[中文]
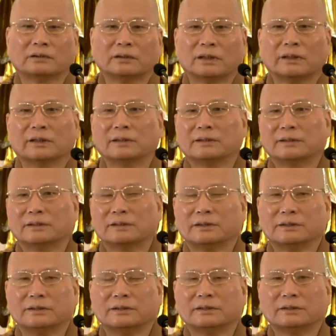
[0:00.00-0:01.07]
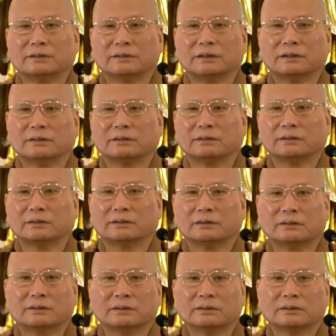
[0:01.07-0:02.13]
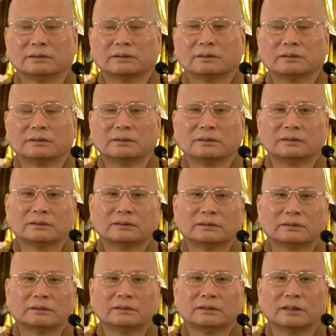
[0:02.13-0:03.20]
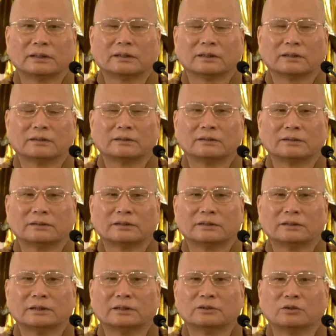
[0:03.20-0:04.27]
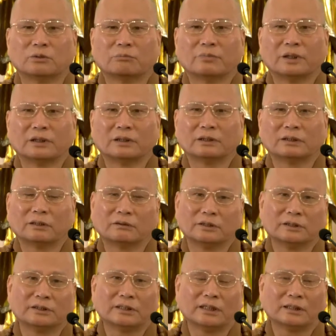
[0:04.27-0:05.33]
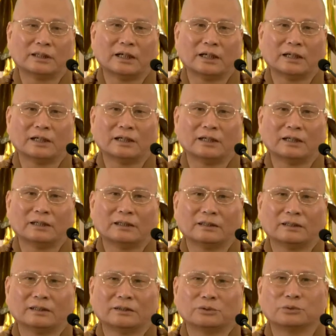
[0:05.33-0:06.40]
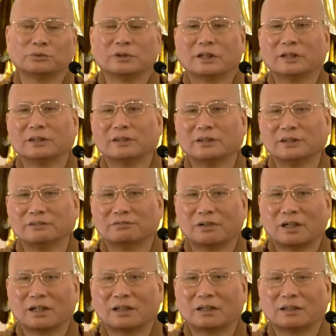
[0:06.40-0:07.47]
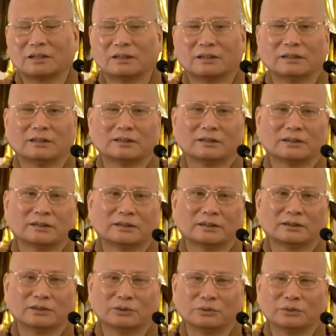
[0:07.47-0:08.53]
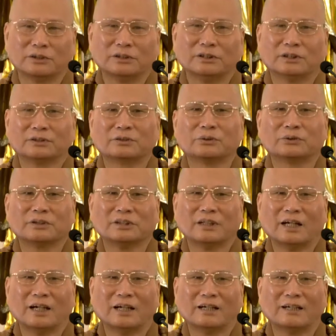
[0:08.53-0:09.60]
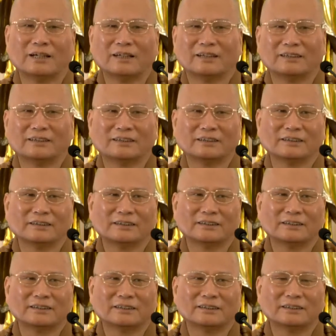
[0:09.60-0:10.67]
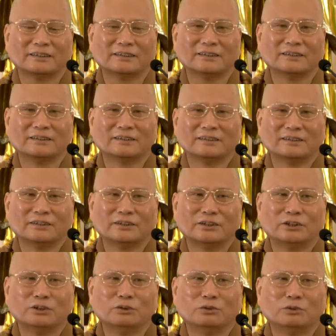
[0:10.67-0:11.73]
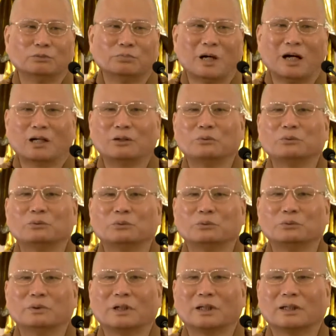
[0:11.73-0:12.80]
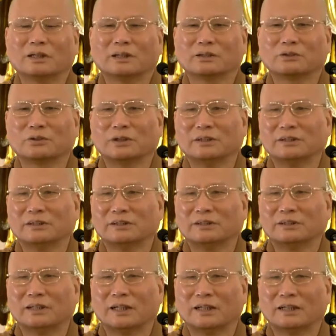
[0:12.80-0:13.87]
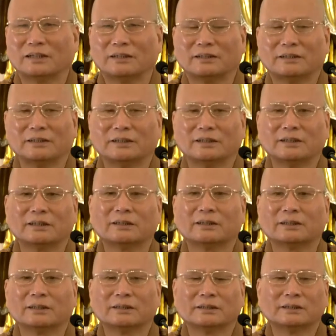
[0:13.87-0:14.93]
那一个星期，这个像那个谢总办的道德讲堂啊，啊，要住在一个地方啊，那这个手机要收起来啊，那这些心无旁骛啊，能专心来听课，